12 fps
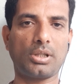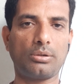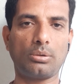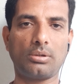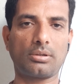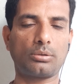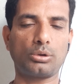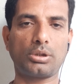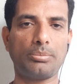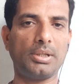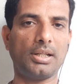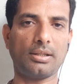शेड्यूल कुछ
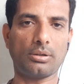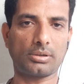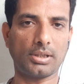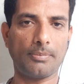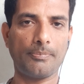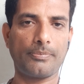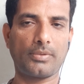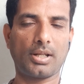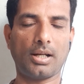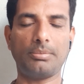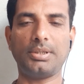भी नहीं होता अब